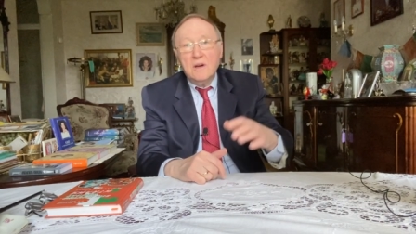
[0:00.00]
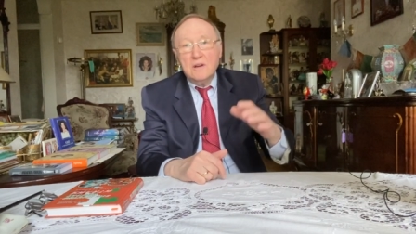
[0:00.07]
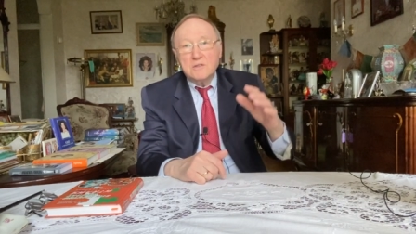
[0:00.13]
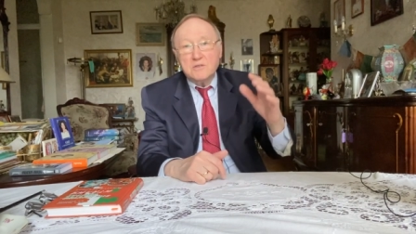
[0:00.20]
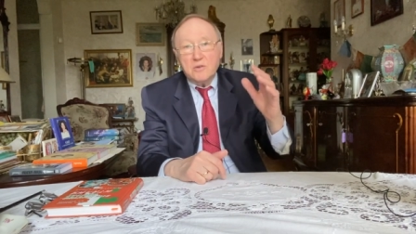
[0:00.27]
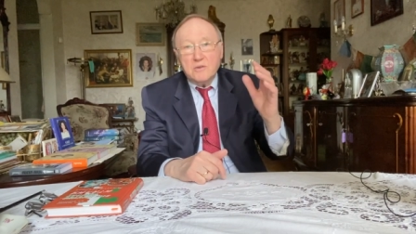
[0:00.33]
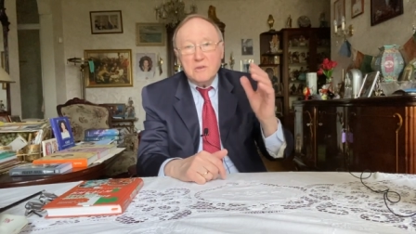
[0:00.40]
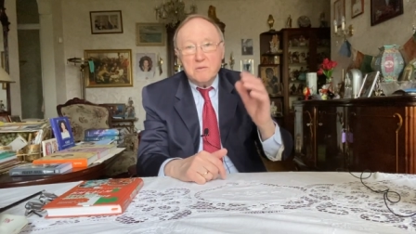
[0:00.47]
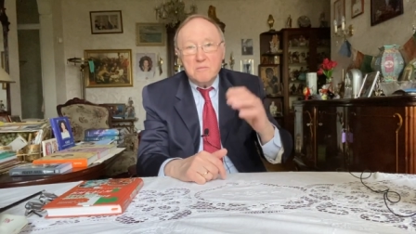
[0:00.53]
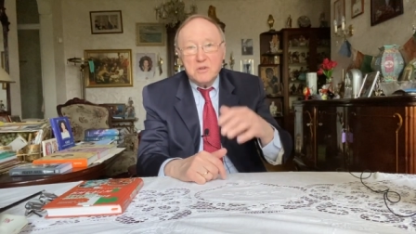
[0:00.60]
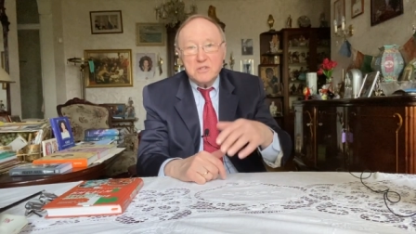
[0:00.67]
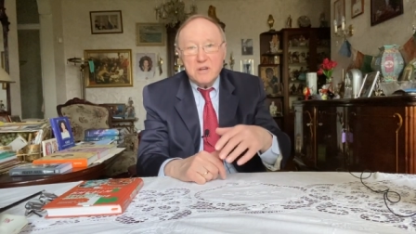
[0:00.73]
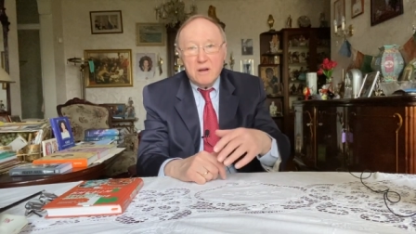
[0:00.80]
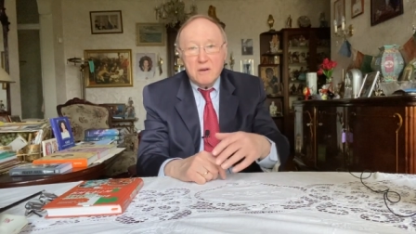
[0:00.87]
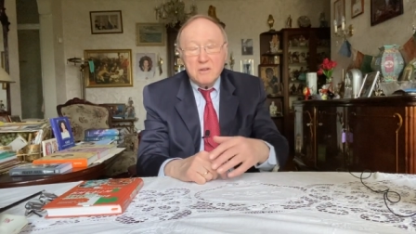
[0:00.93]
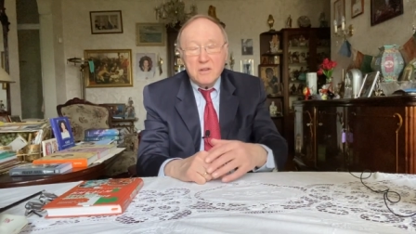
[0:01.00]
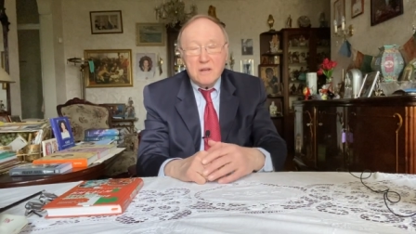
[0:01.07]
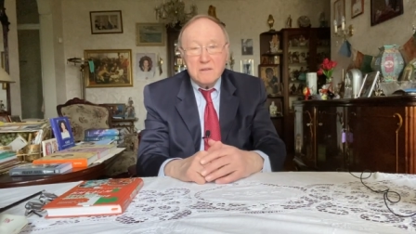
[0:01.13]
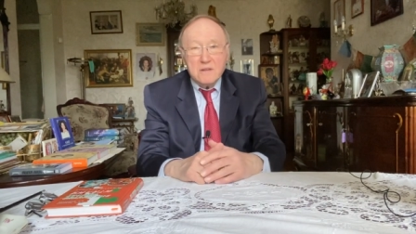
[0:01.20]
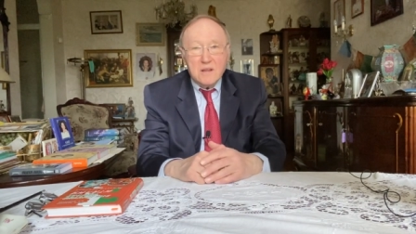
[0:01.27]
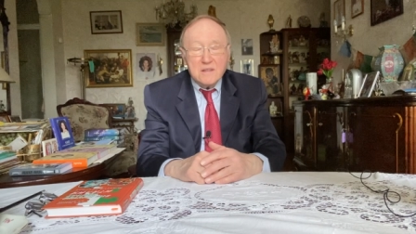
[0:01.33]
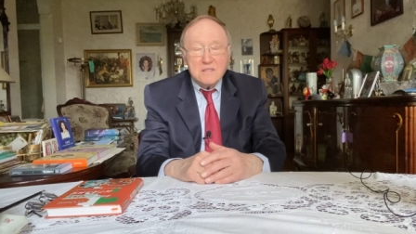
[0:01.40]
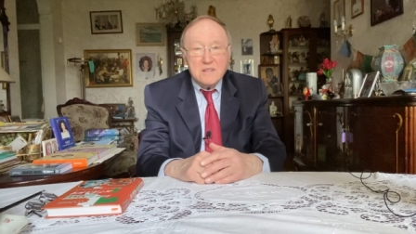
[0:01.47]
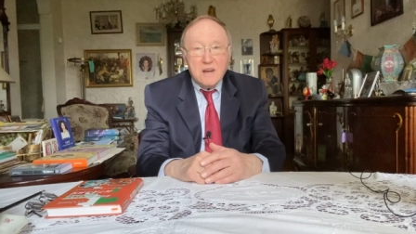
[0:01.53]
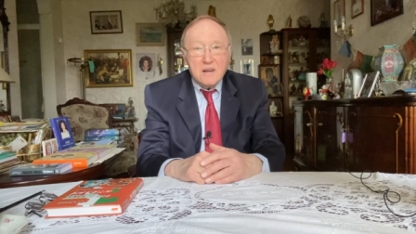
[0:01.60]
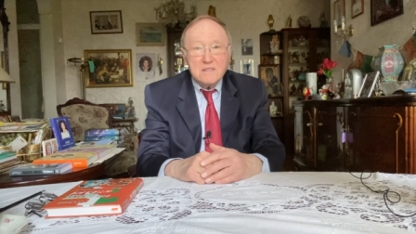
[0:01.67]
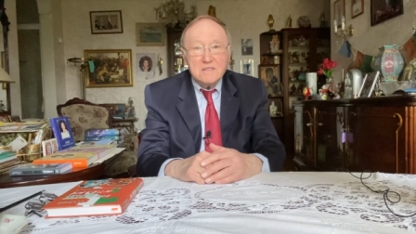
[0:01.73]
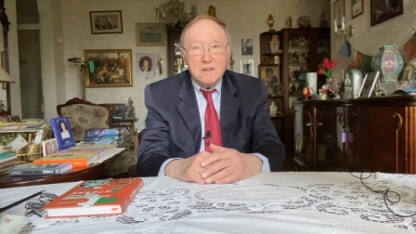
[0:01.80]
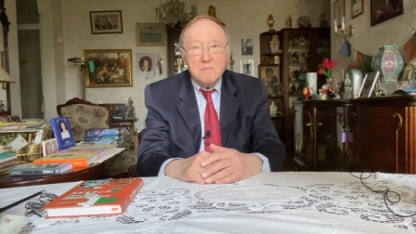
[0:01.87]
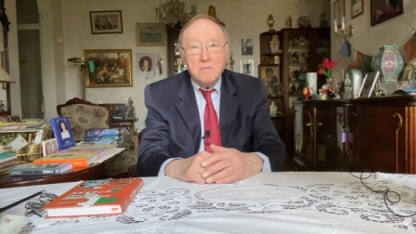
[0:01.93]
что они мешают
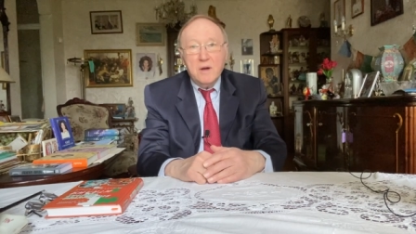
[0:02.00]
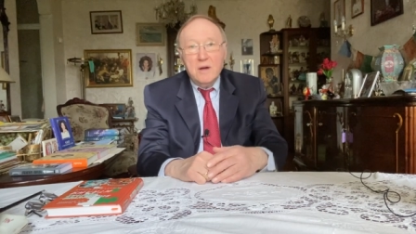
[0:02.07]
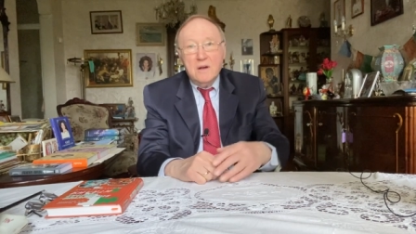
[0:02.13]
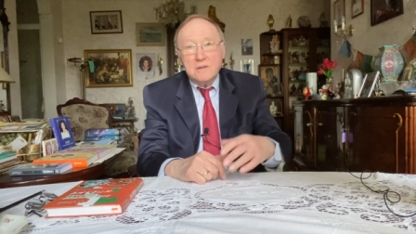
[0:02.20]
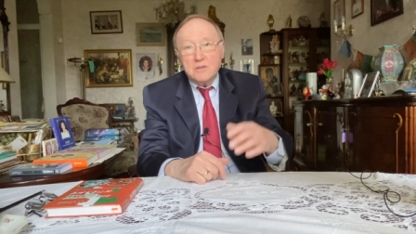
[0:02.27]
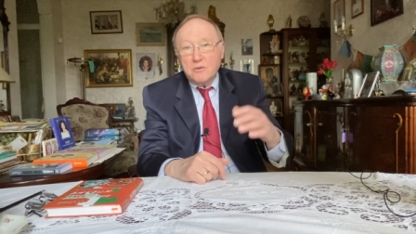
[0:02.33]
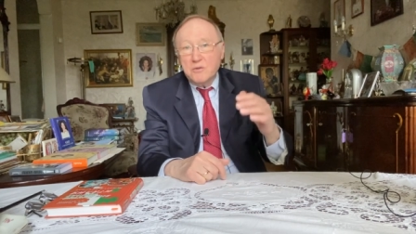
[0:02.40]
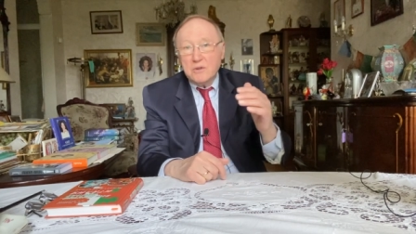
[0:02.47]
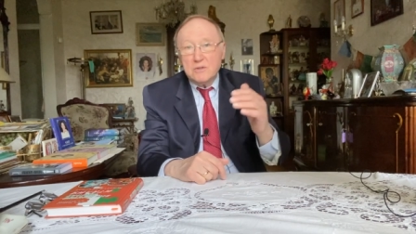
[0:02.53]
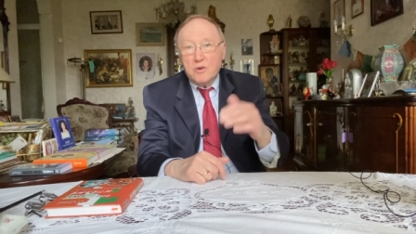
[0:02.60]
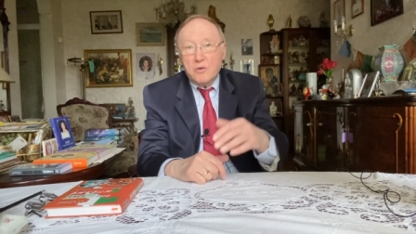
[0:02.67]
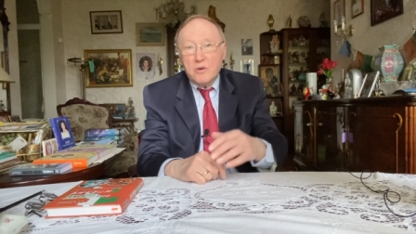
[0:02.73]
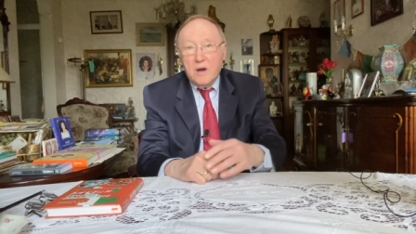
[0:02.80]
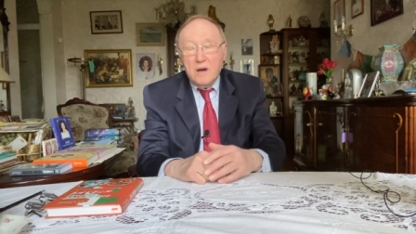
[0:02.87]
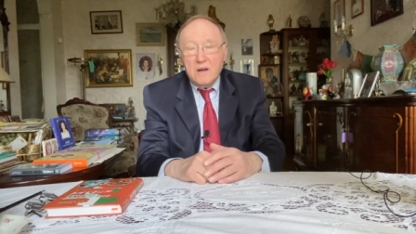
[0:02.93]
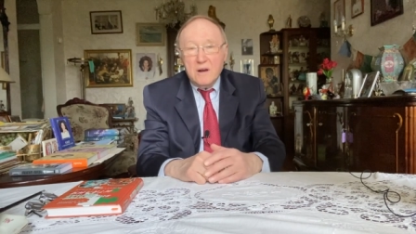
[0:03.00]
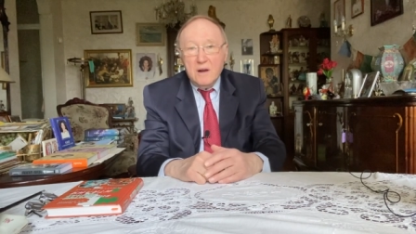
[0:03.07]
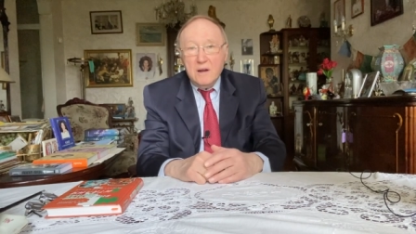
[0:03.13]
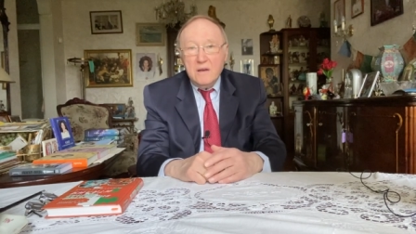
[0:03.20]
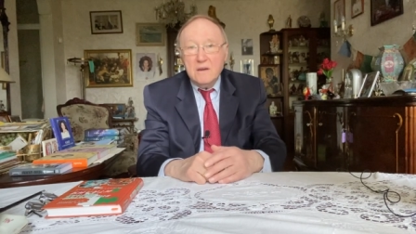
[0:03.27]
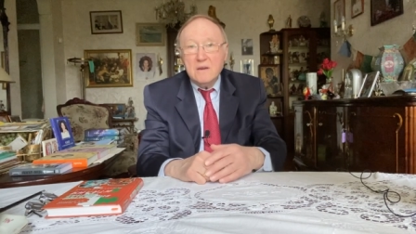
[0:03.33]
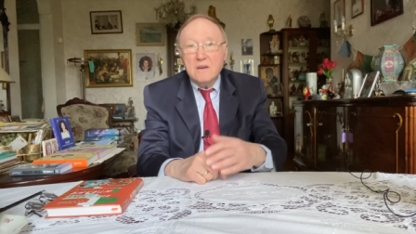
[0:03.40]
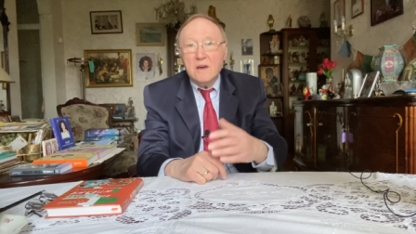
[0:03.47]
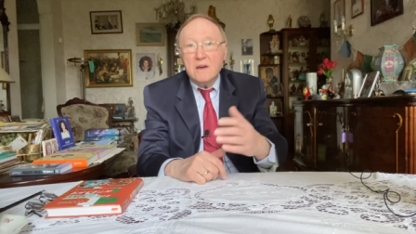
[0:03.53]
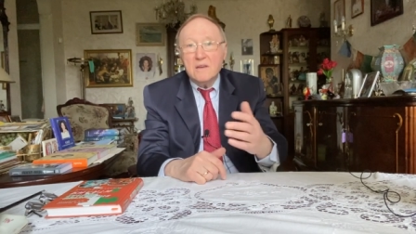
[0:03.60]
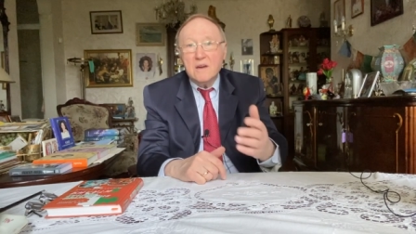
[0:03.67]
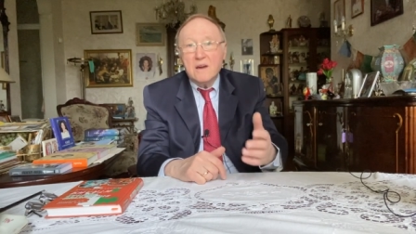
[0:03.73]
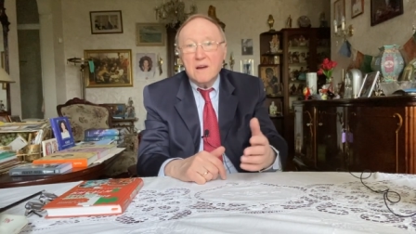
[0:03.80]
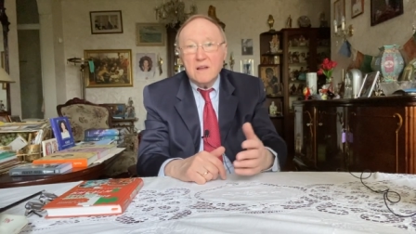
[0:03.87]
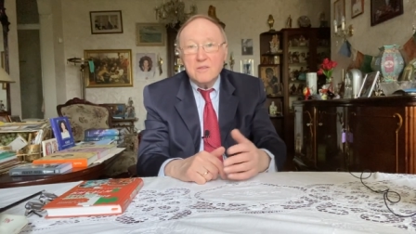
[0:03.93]
англосаксам, что у них другая религия, они
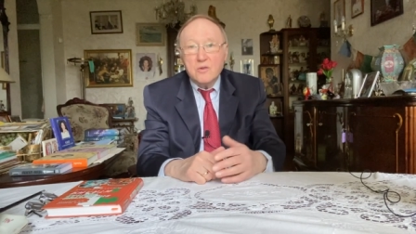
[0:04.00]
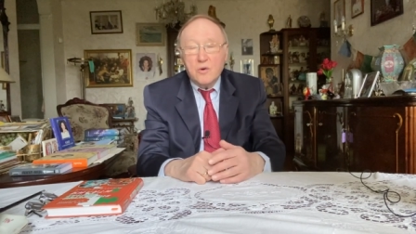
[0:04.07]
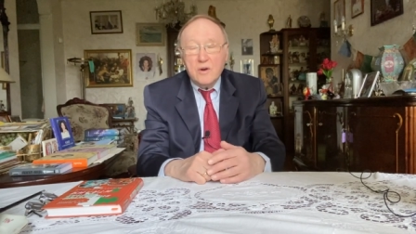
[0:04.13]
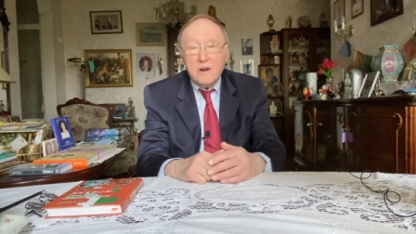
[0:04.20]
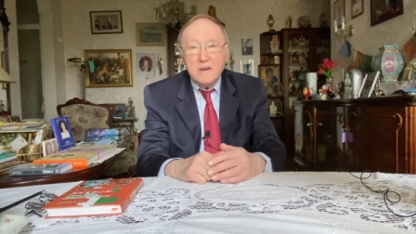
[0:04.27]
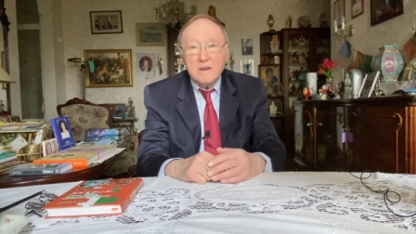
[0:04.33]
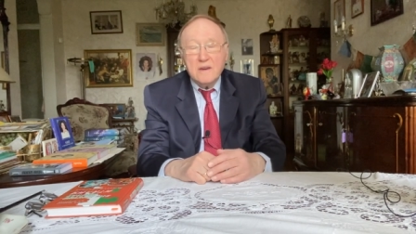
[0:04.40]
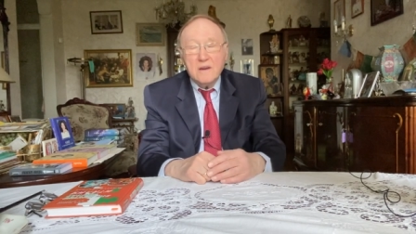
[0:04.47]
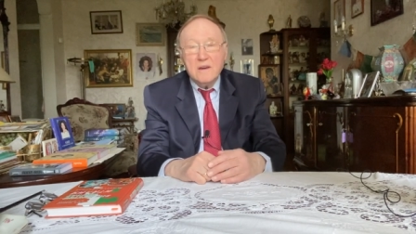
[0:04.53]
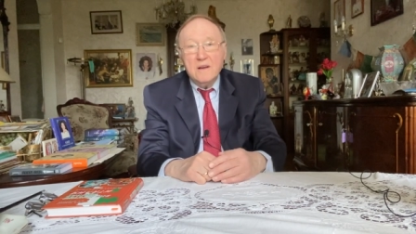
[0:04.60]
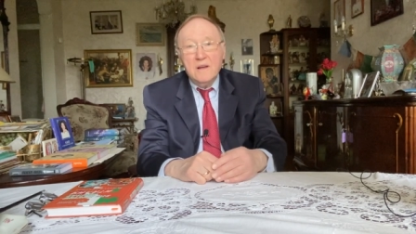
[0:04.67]
католики,